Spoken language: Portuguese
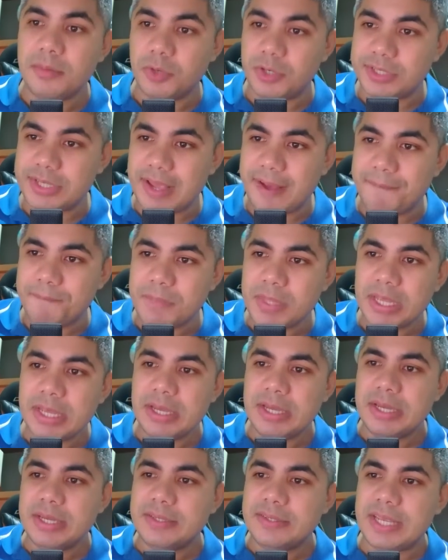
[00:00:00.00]
Pois é.
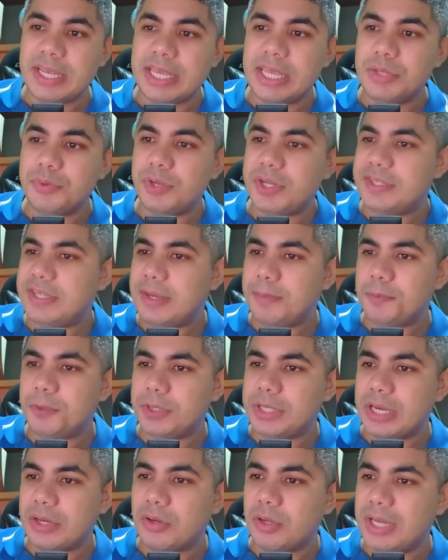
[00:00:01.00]
Seguindo o
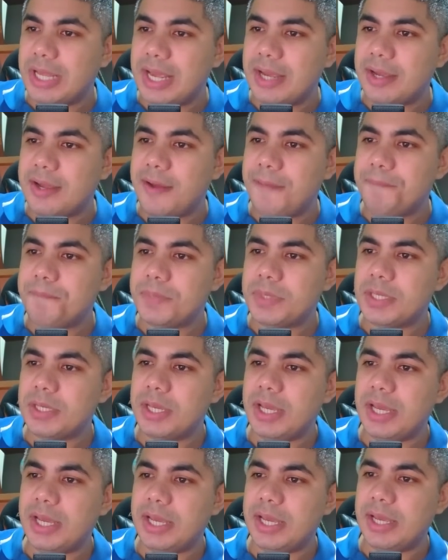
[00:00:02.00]
exemplo da colega,
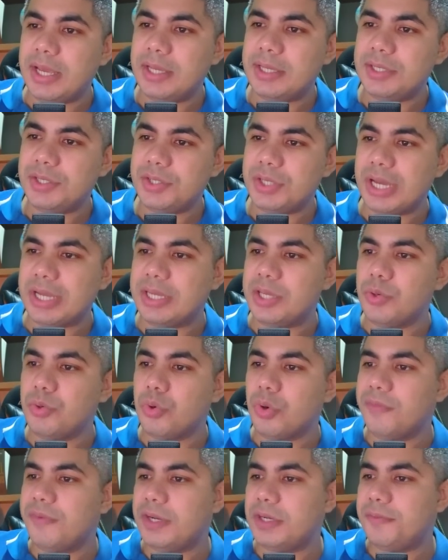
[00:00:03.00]
é, já que o
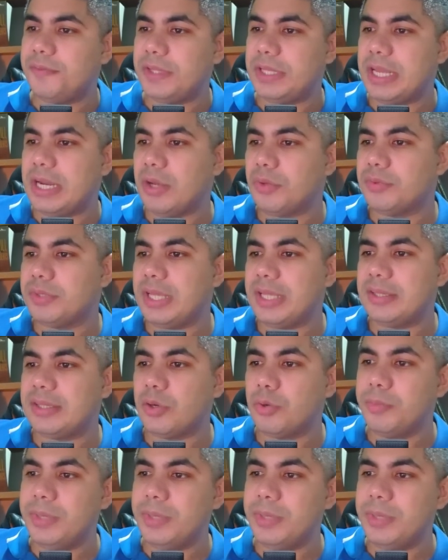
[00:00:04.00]
governo federal tenta